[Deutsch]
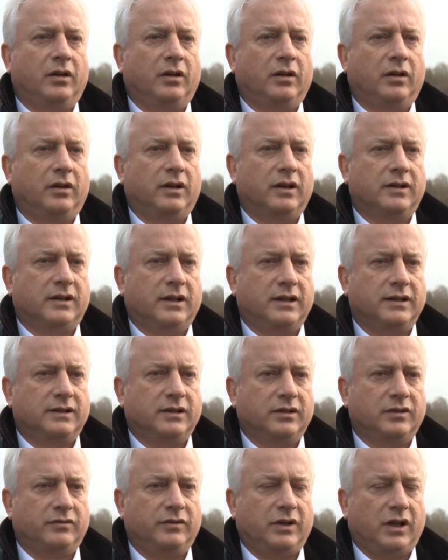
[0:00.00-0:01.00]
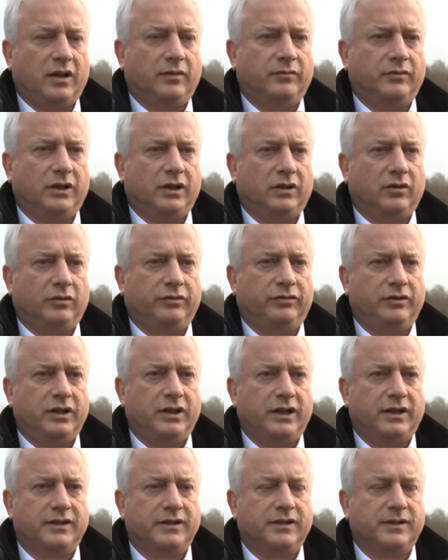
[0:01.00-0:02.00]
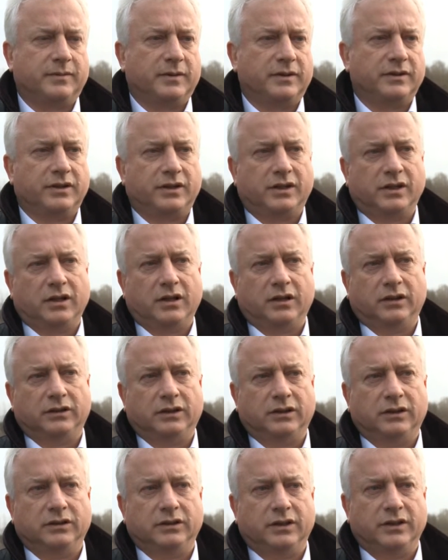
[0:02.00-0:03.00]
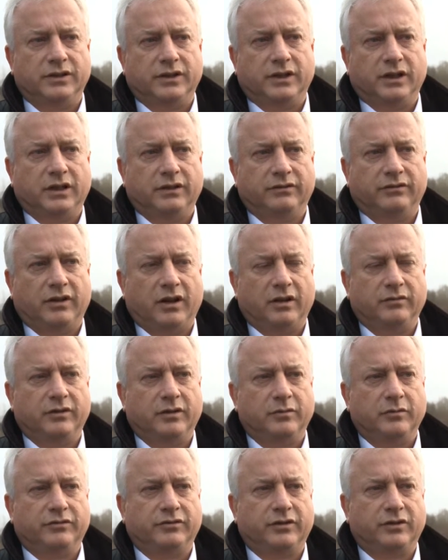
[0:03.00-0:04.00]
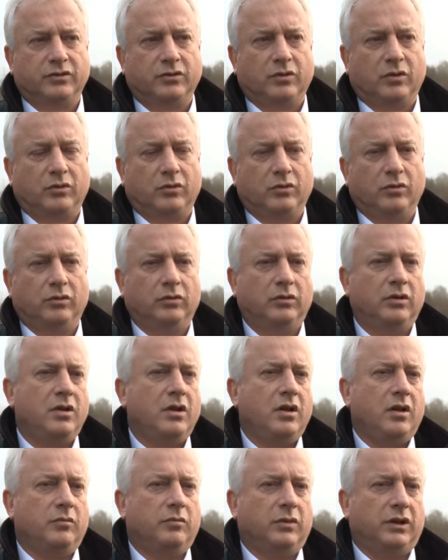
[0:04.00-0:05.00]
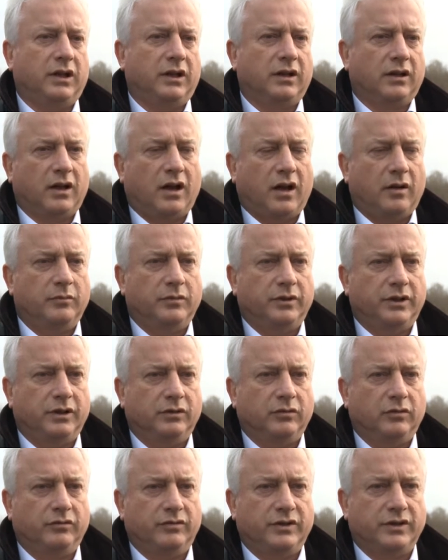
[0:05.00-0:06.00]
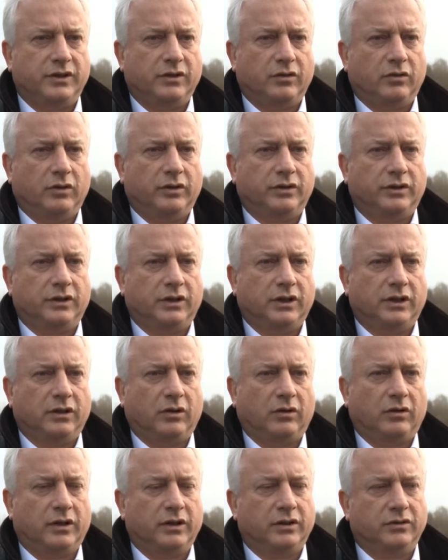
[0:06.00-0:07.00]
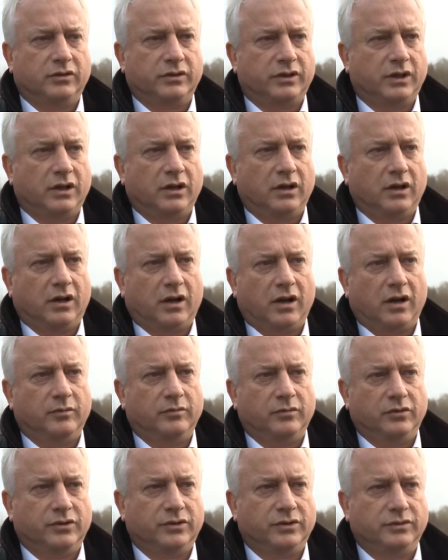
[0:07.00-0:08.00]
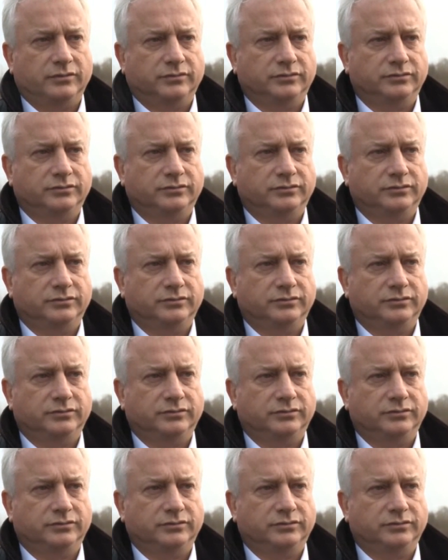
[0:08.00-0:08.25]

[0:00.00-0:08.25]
äh, das heißt also, wir haben wir dann doch für die nächsten 20 Jahre dann gesicherte Fernwärmeversorgung mit den Rahmenbedingungen, wie sie heute dann auch eine solche Anlage haben muss.